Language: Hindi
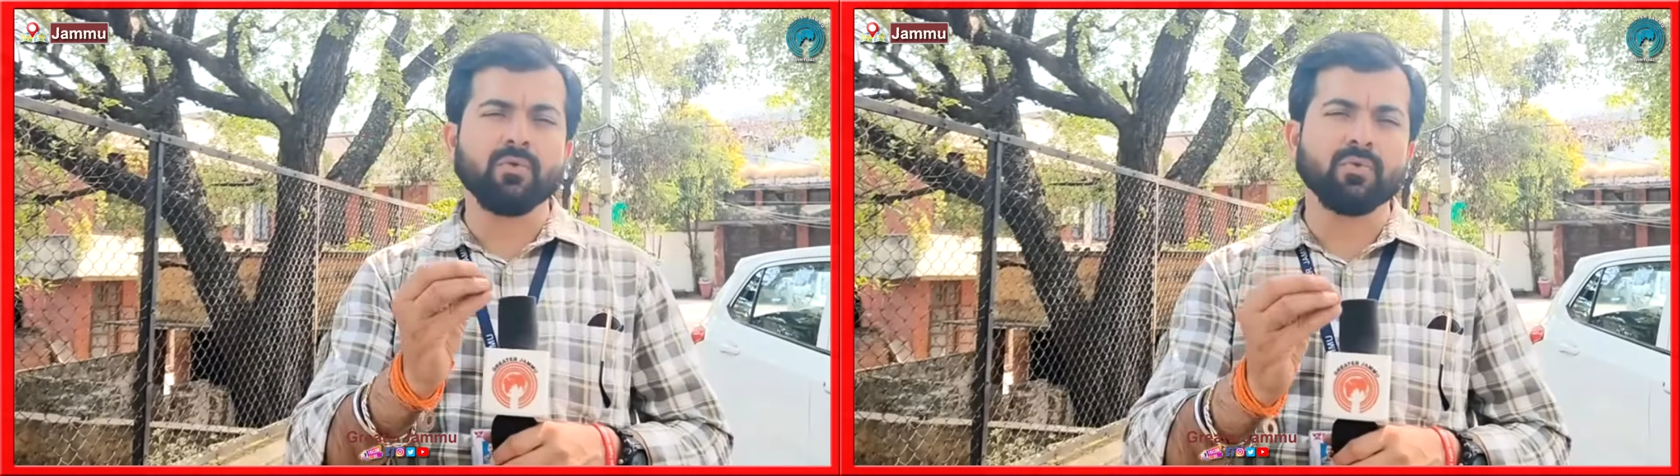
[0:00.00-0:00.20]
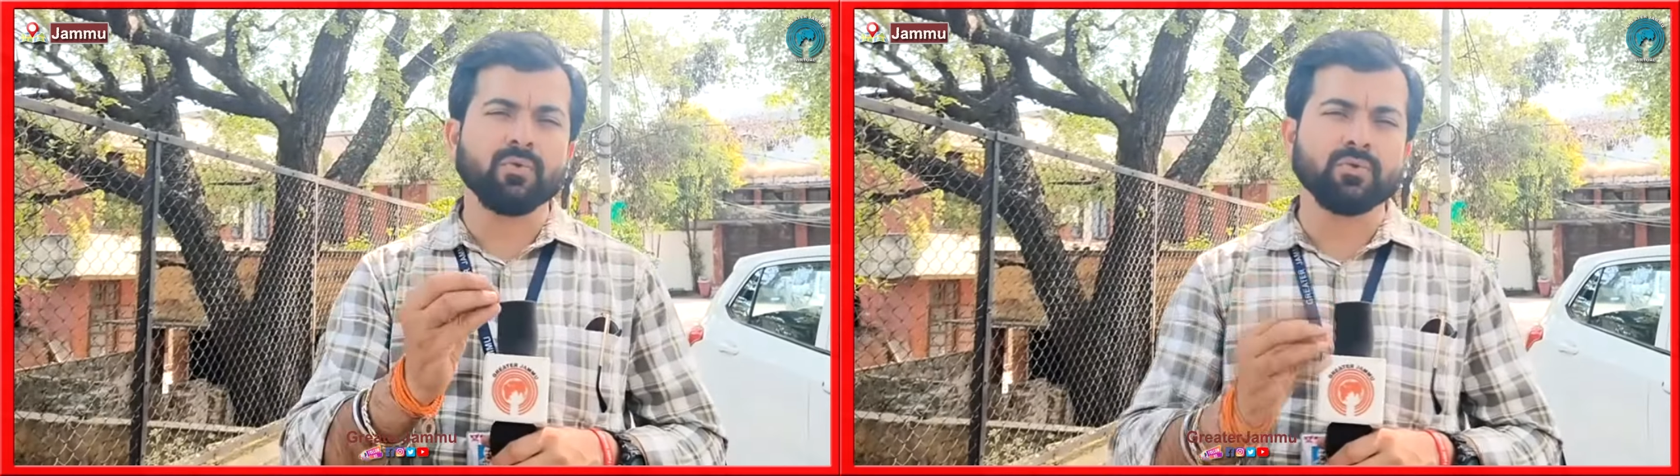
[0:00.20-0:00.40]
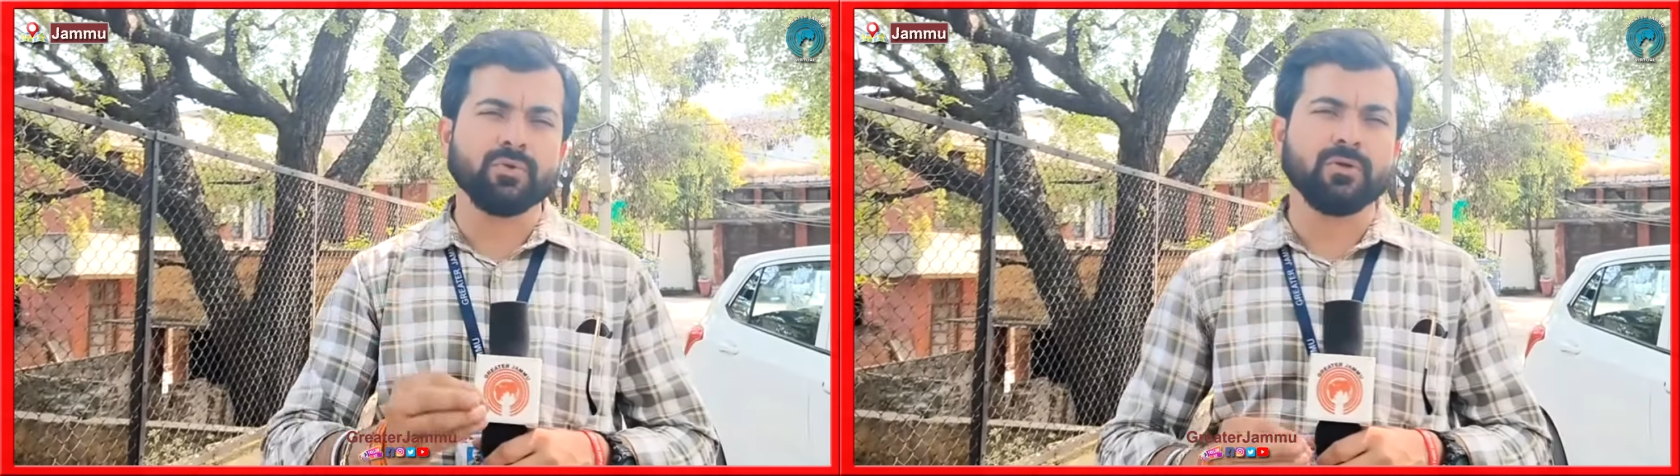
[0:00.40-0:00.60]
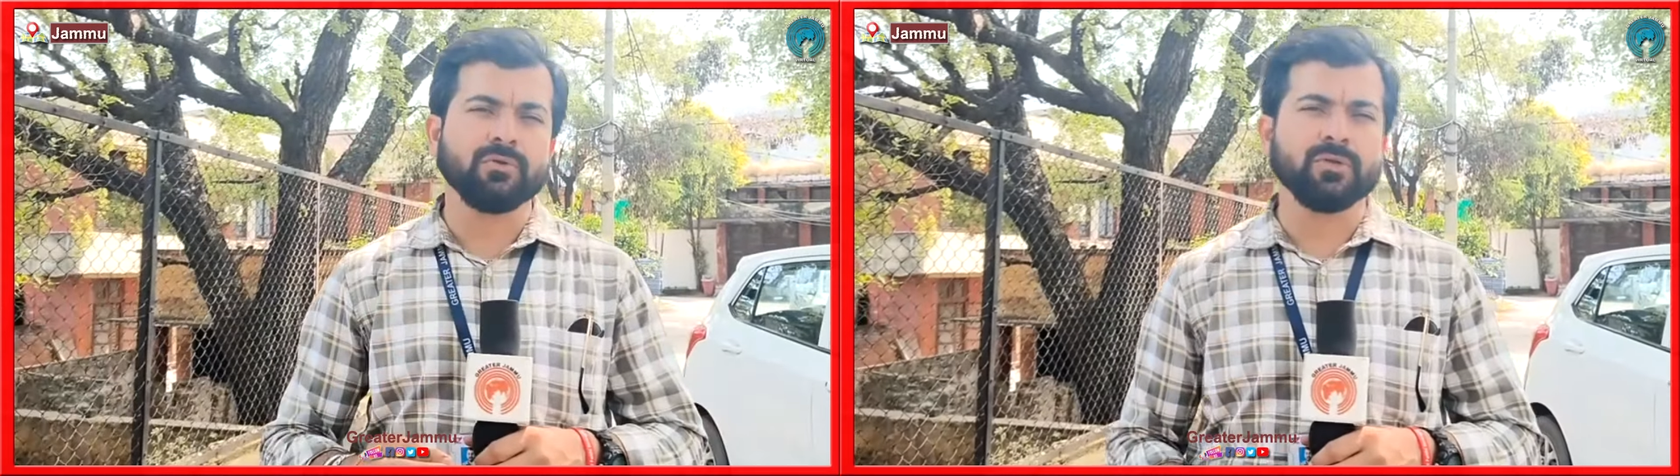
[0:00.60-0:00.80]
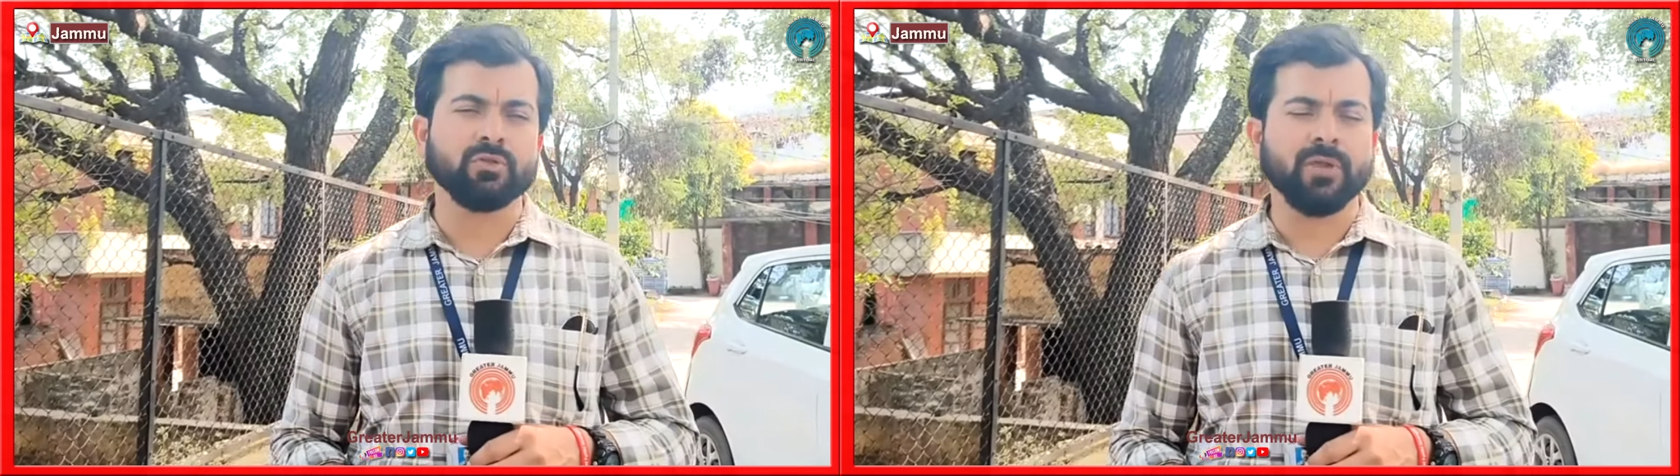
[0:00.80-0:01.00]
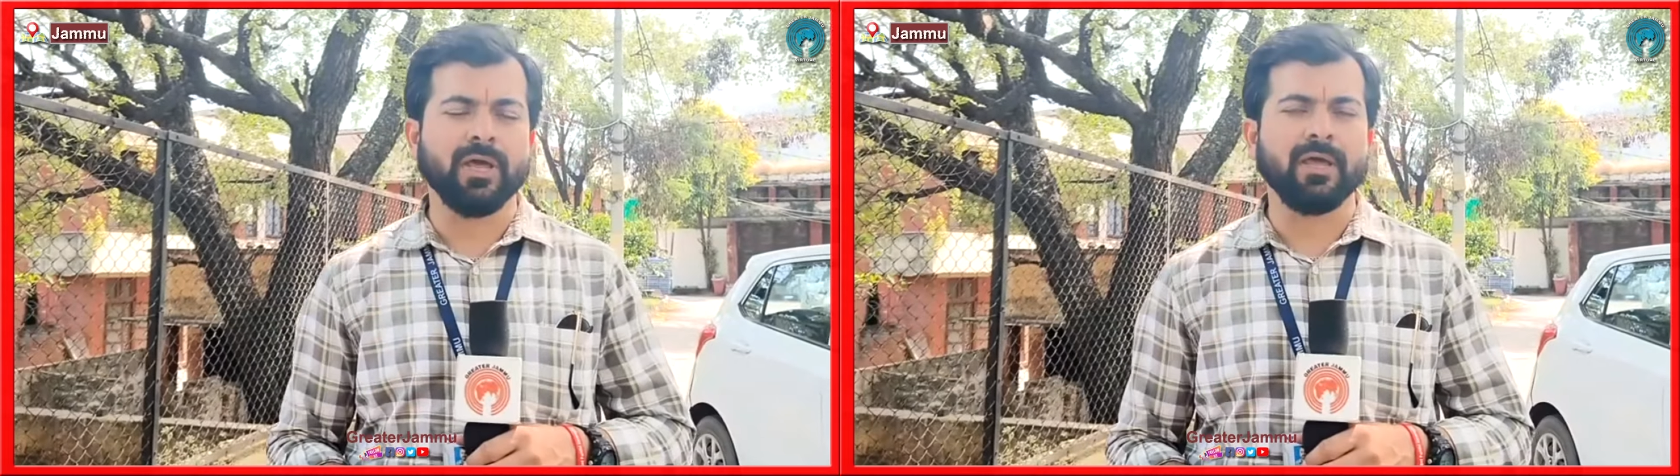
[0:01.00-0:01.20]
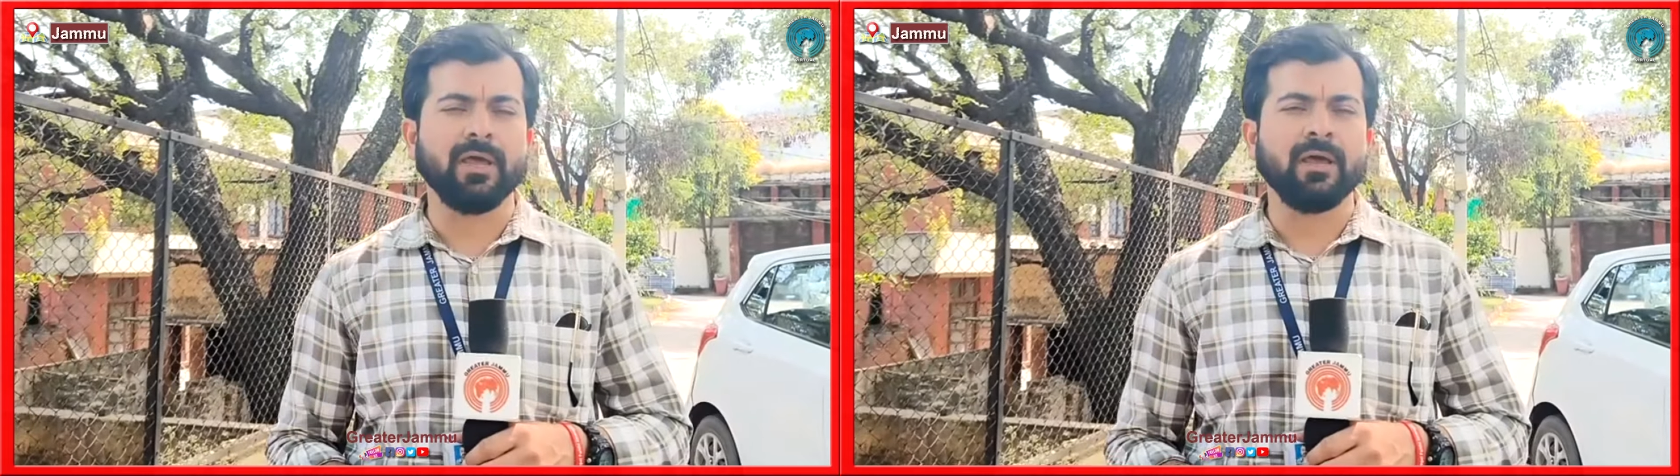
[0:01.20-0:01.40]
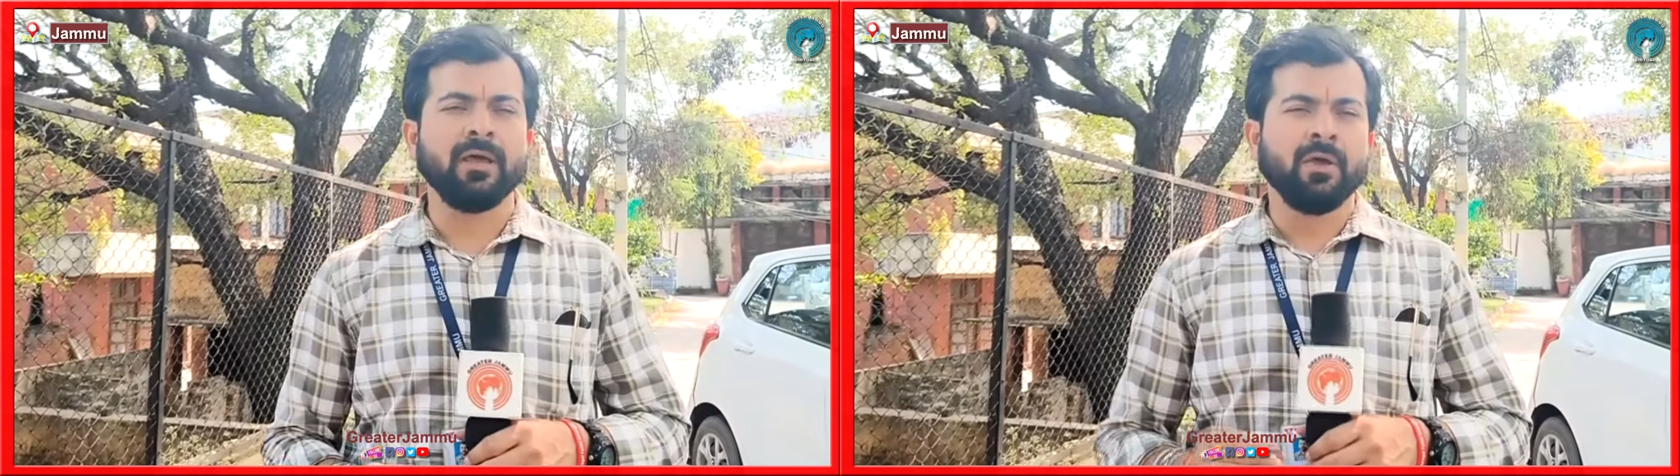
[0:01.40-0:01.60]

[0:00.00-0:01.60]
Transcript: उनको जो है उन्होंने दोहराया